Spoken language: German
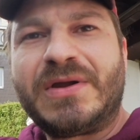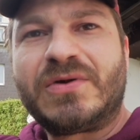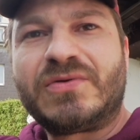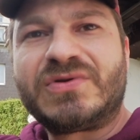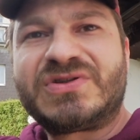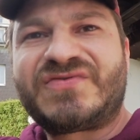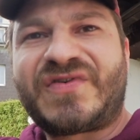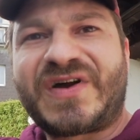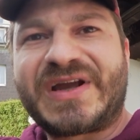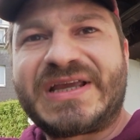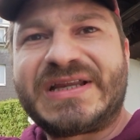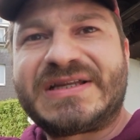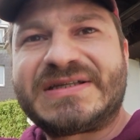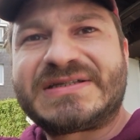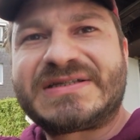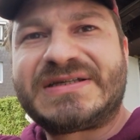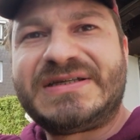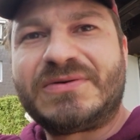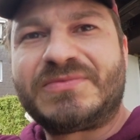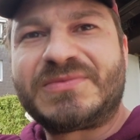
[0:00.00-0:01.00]
Und zwar geht
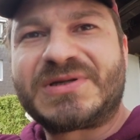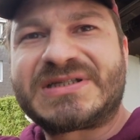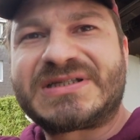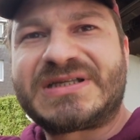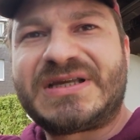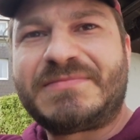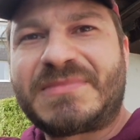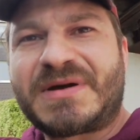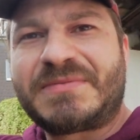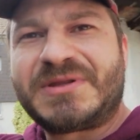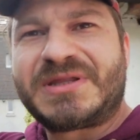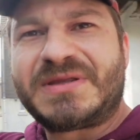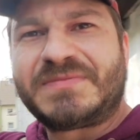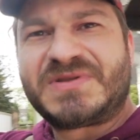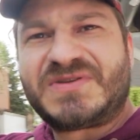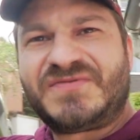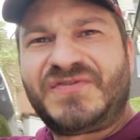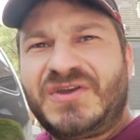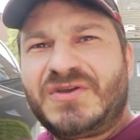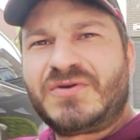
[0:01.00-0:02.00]
es hier um das Thema mit dem
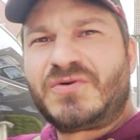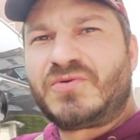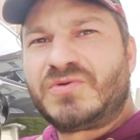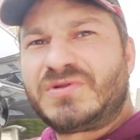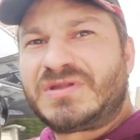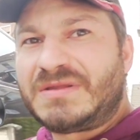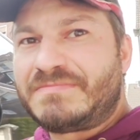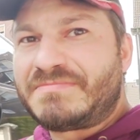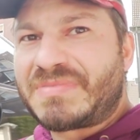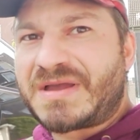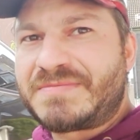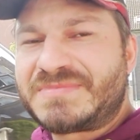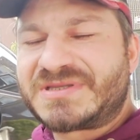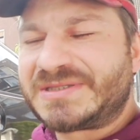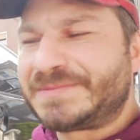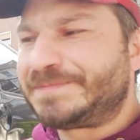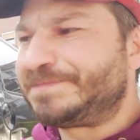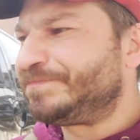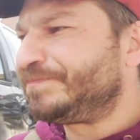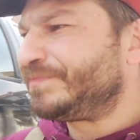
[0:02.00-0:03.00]
Twingo und den
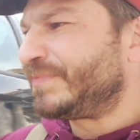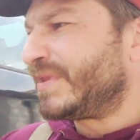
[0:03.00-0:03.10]
Bremsen.